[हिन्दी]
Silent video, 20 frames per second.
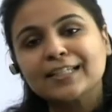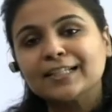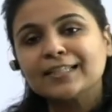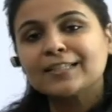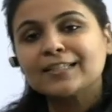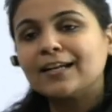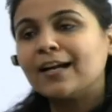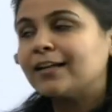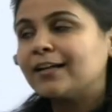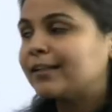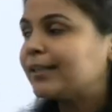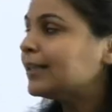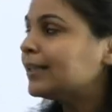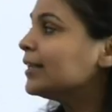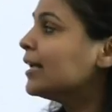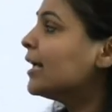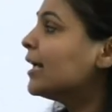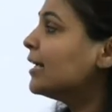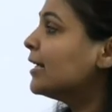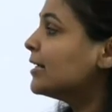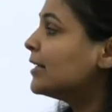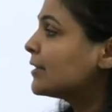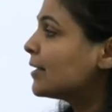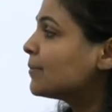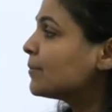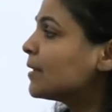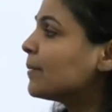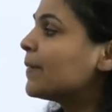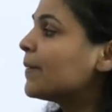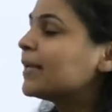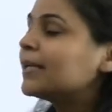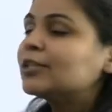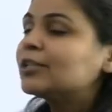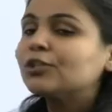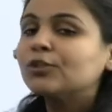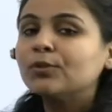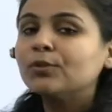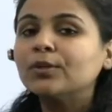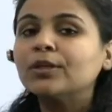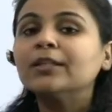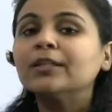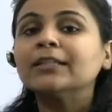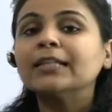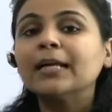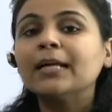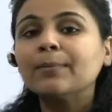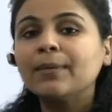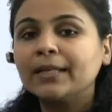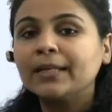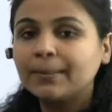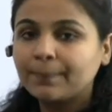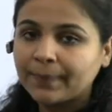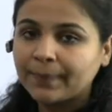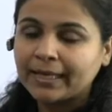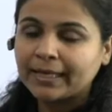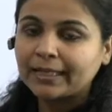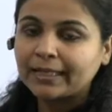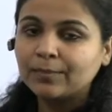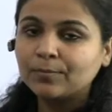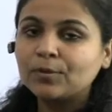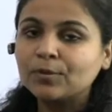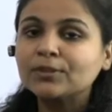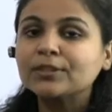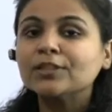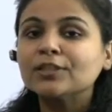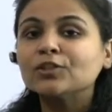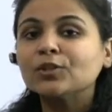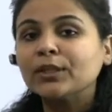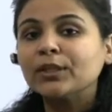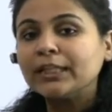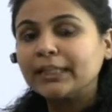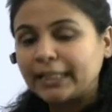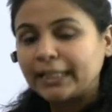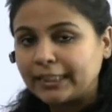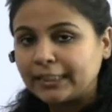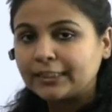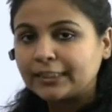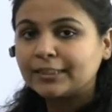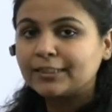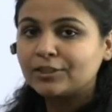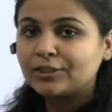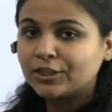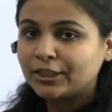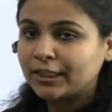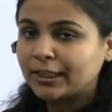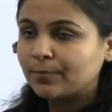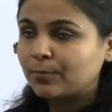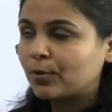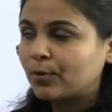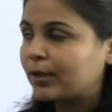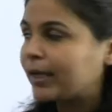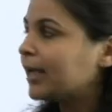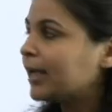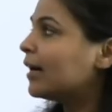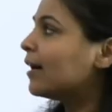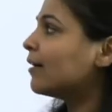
स्टार्टेड सबसे पहले शुरू करते हैं हमारी पहली बुक से जो कि केलकर जी की बुक है